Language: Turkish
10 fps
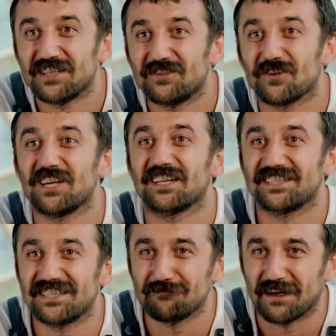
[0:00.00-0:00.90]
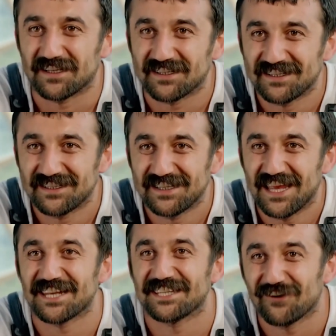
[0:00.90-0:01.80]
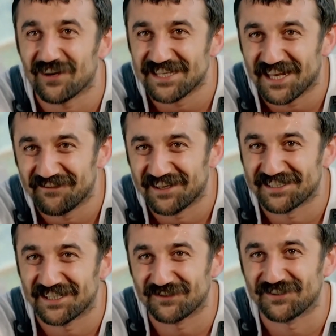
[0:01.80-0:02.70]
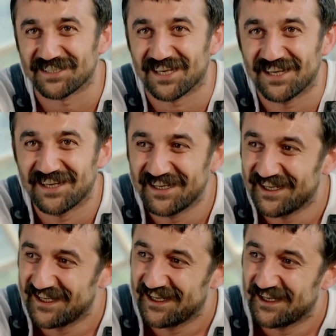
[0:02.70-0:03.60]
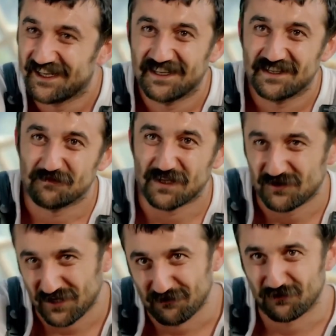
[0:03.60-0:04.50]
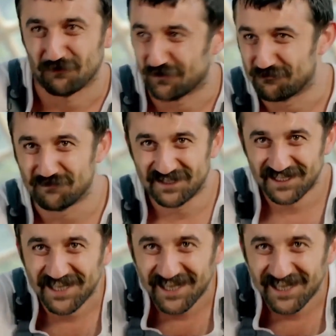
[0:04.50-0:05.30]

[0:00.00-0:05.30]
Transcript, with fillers: O yüzden çok canınızı sıkmayın. Her şey olacağına varır nasıl olsa. Ben şurayı bir toplayayım.